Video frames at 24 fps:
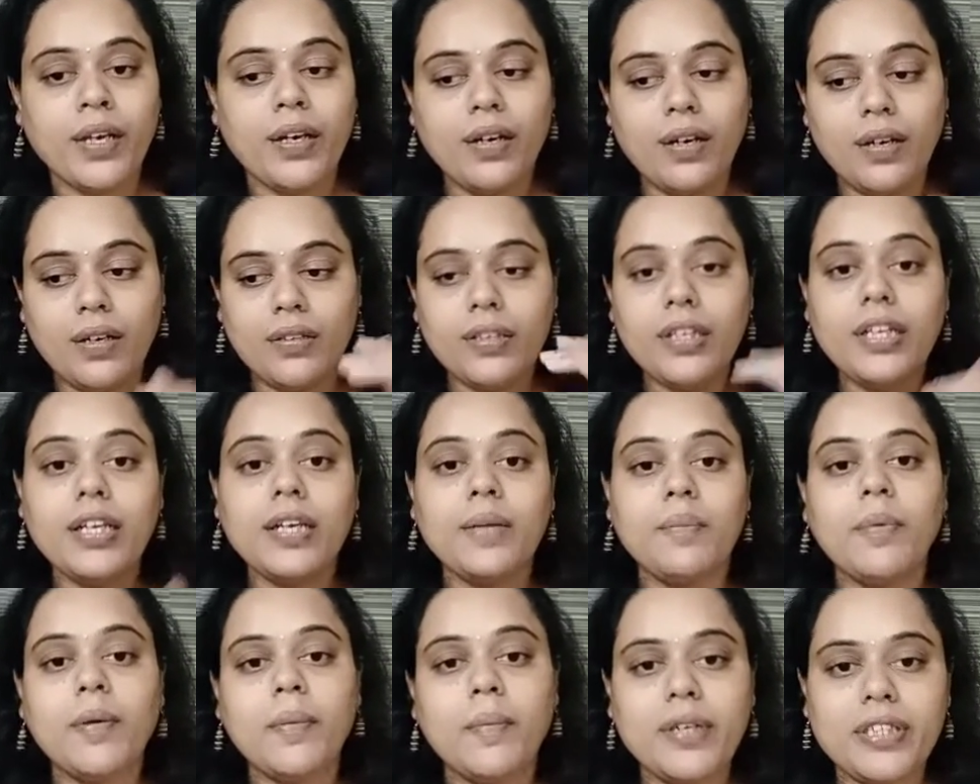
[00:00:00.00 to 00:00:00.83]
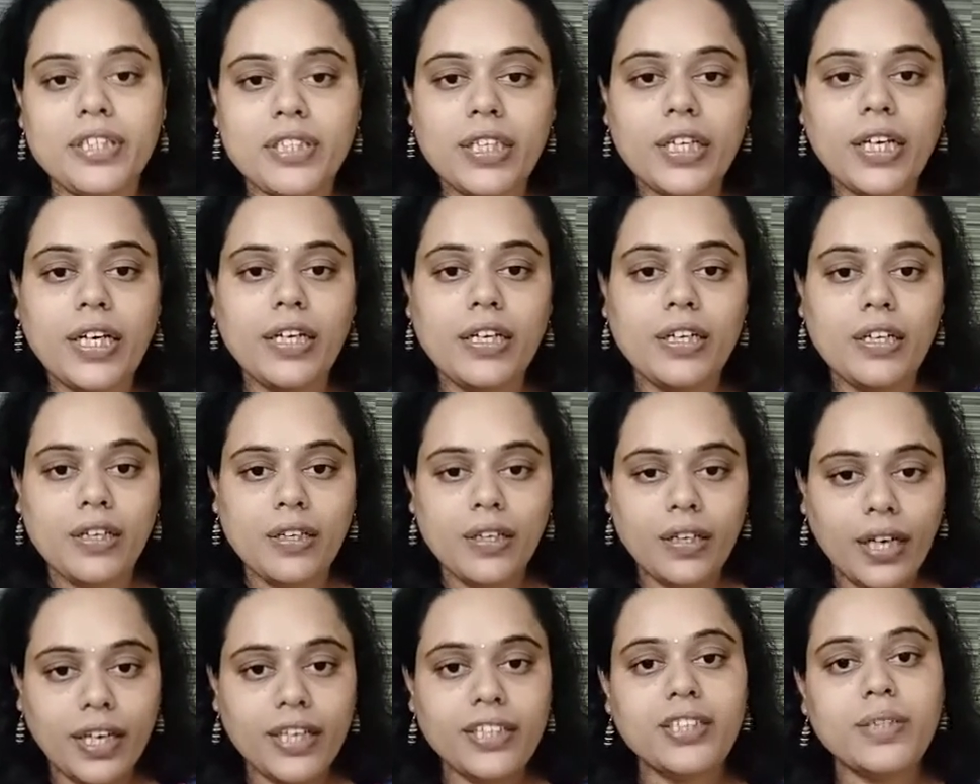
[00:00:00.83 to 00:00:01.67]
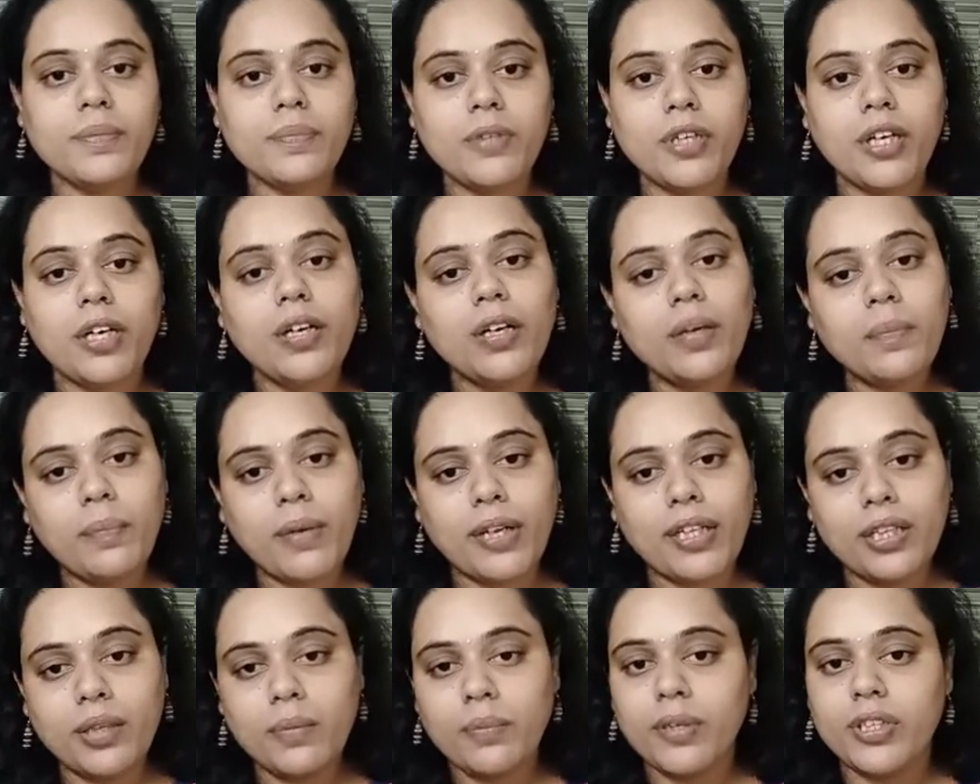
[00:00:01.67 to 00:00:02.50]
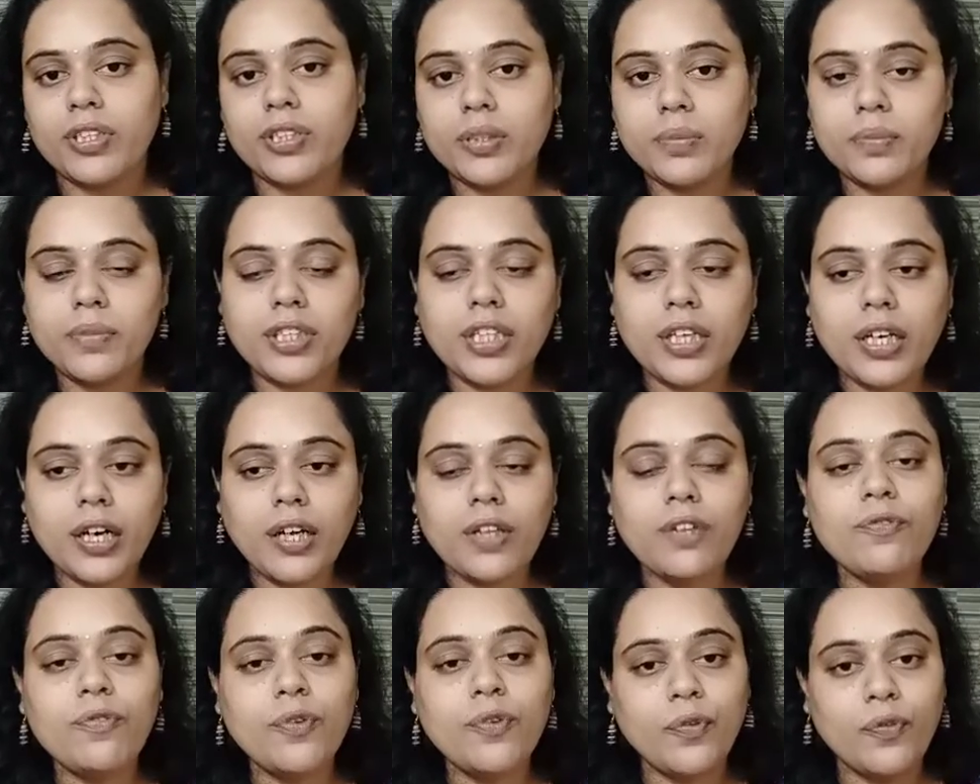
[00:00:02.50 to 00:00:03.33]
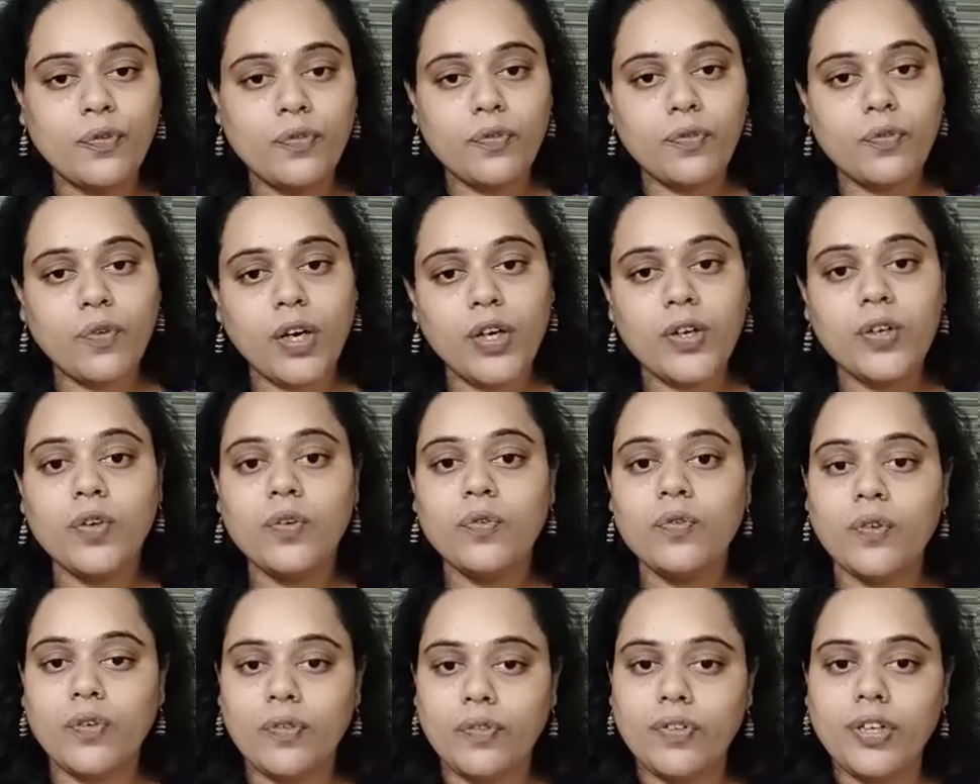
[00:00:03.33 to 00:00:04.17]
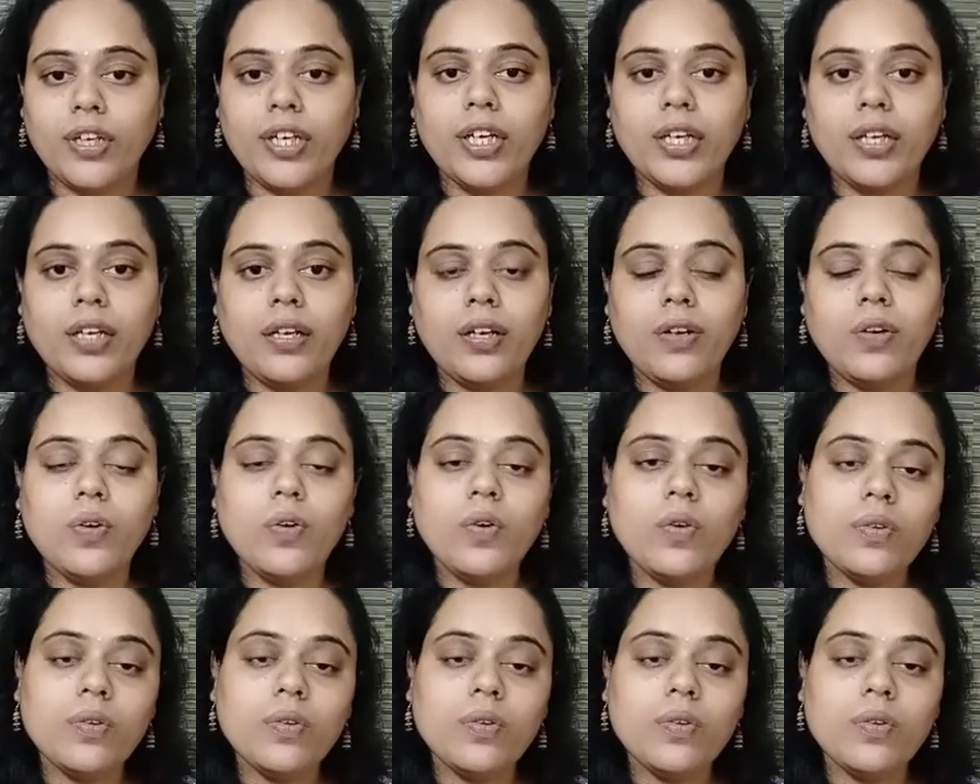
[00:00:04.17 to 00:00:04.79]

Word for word: నేను ఇప్పుడు బేసిక్ ఏం ఏం చెప్తున్నానంటే ప్రతి మనిషి మీదే కాదు ఫిఫ్ వన్ టు ఫిఫ్టీలో